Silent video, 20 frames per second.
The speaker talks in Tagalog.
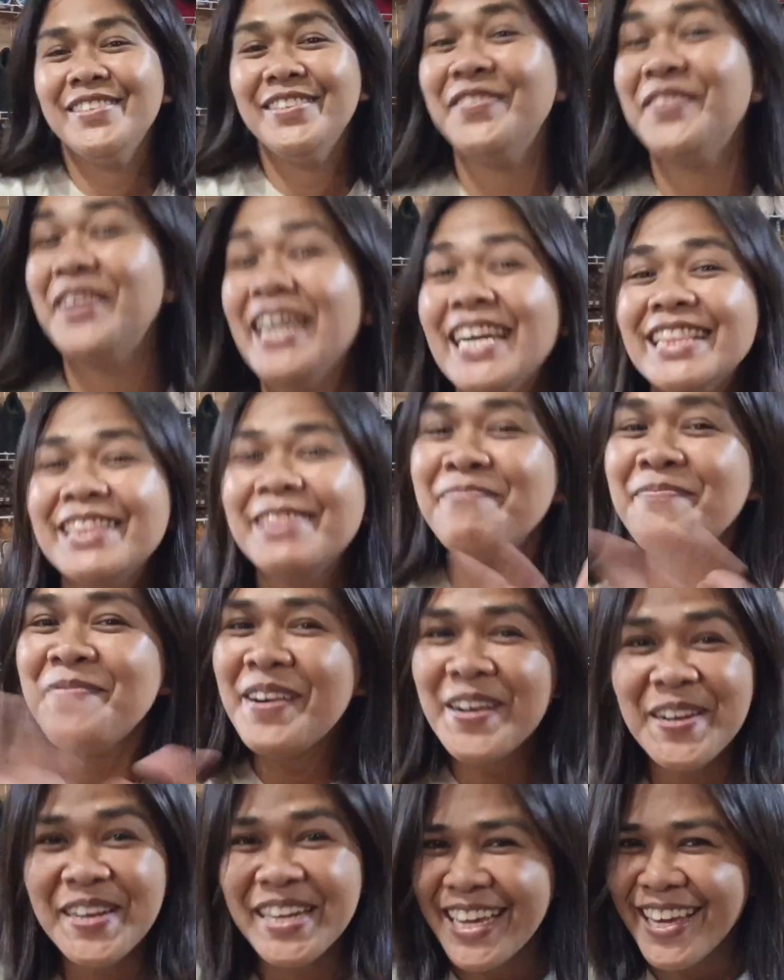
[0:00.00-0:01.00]
Great
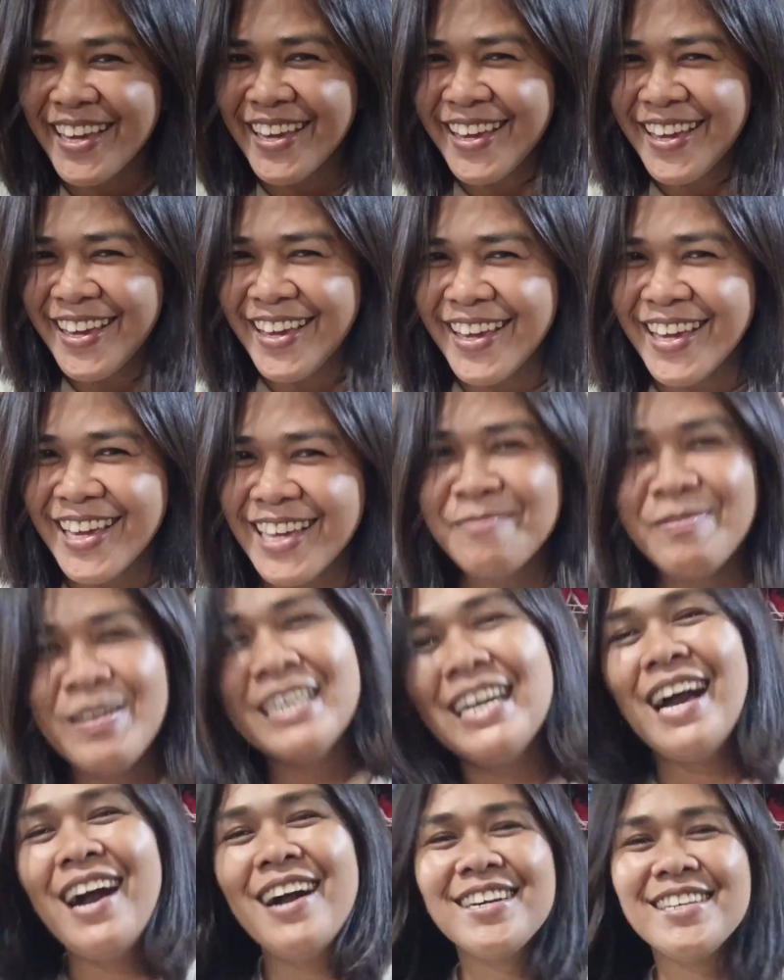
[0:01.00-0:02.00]
morning,
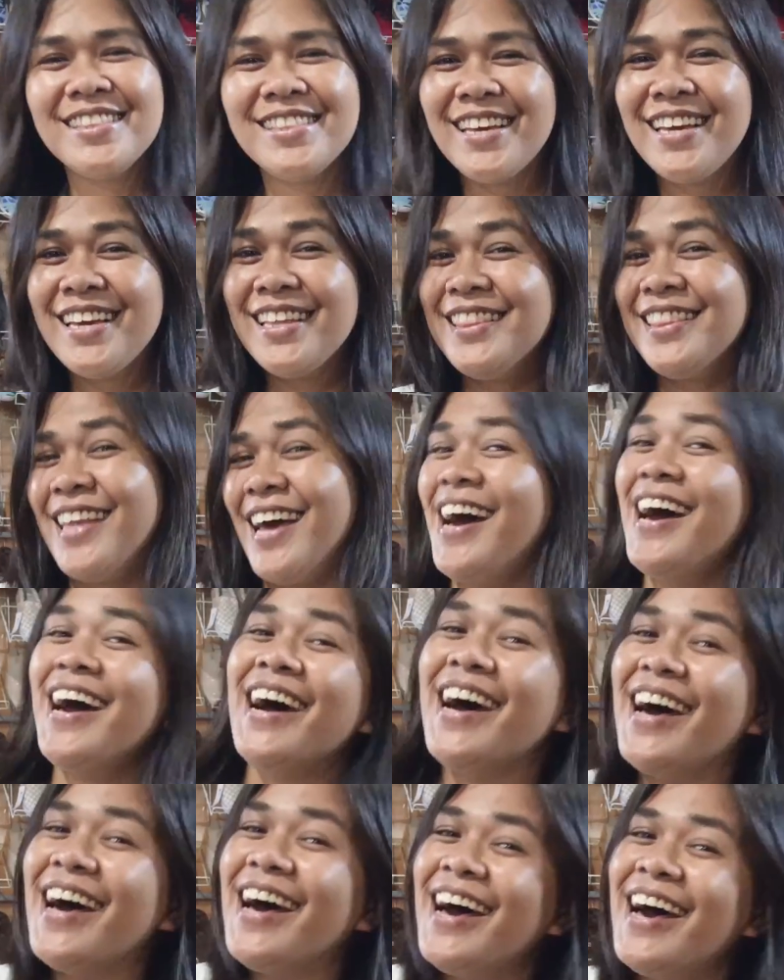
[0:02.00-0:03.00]
mga
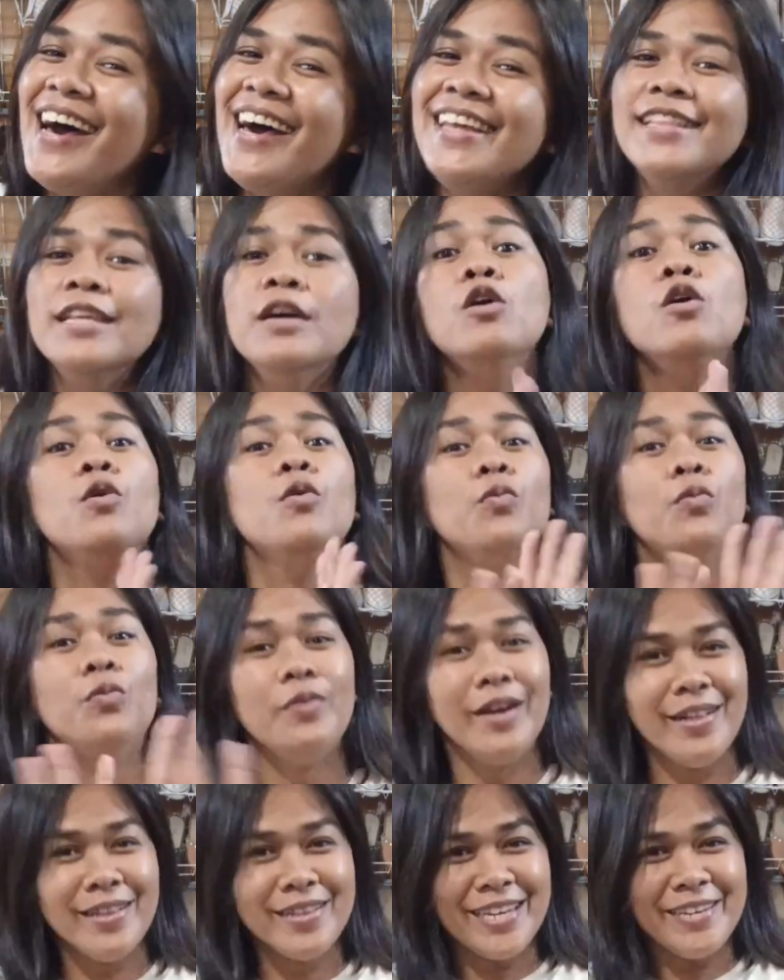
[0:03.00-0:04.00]
katindahan!
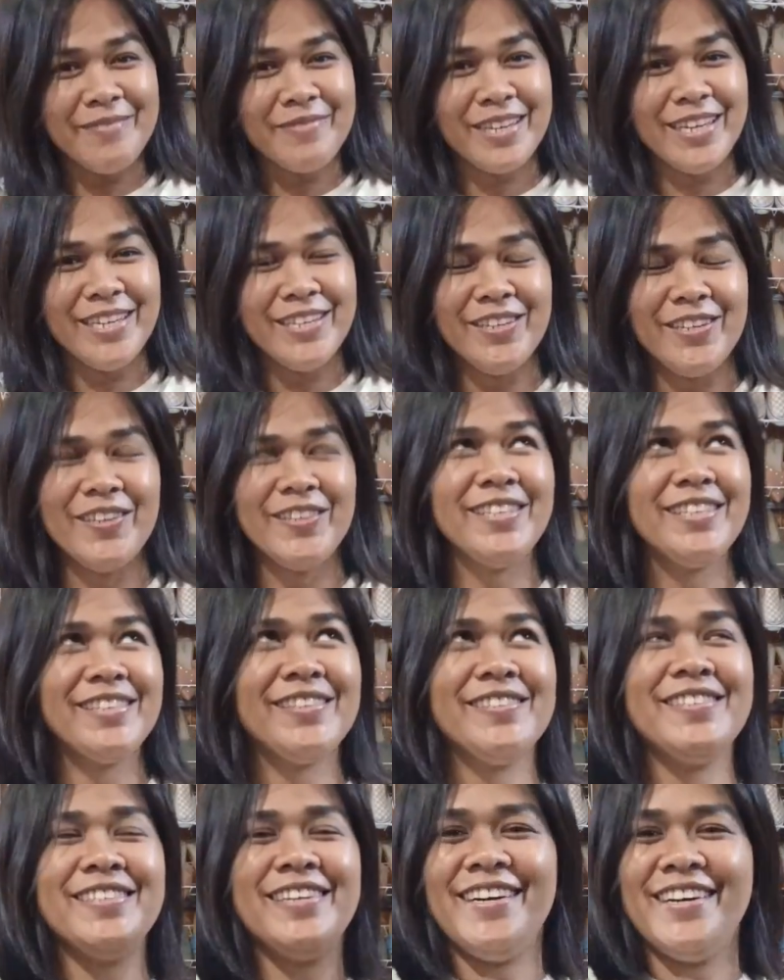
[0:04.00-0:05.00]
Welcome kayo
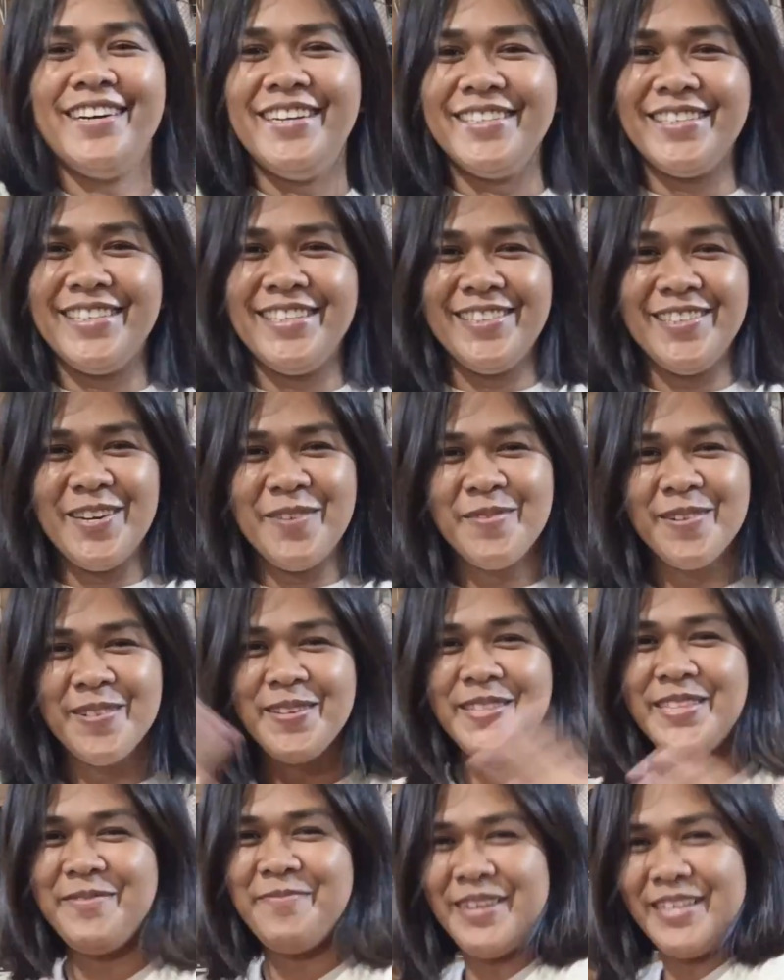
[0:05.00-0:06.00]
dito sa
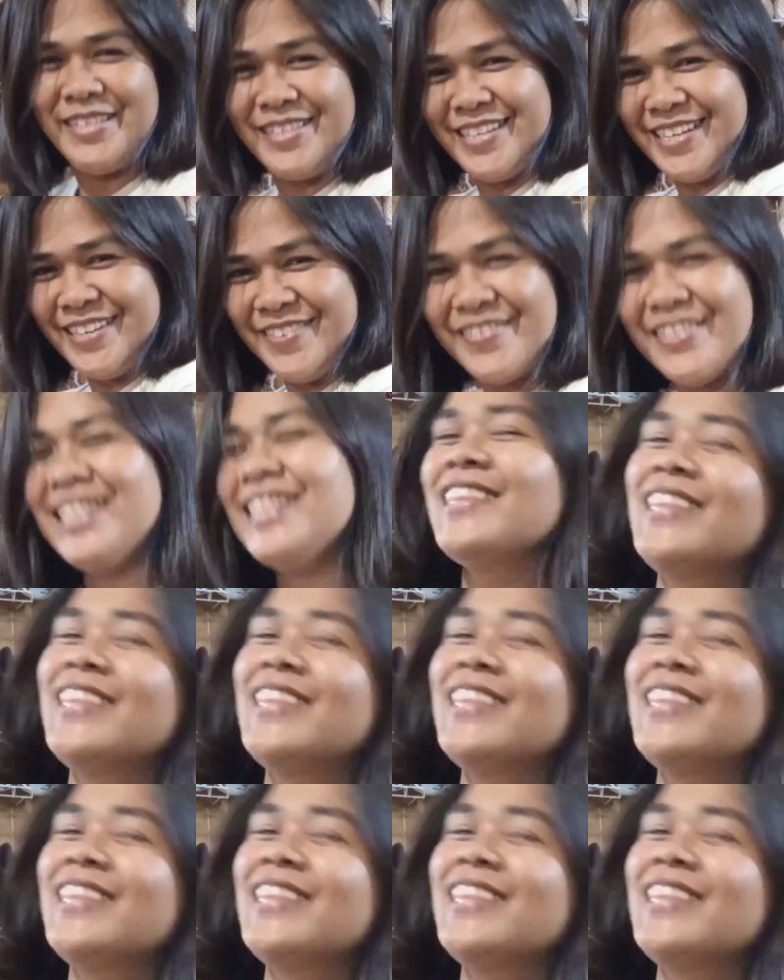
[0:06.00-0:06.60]
RTW ni Madam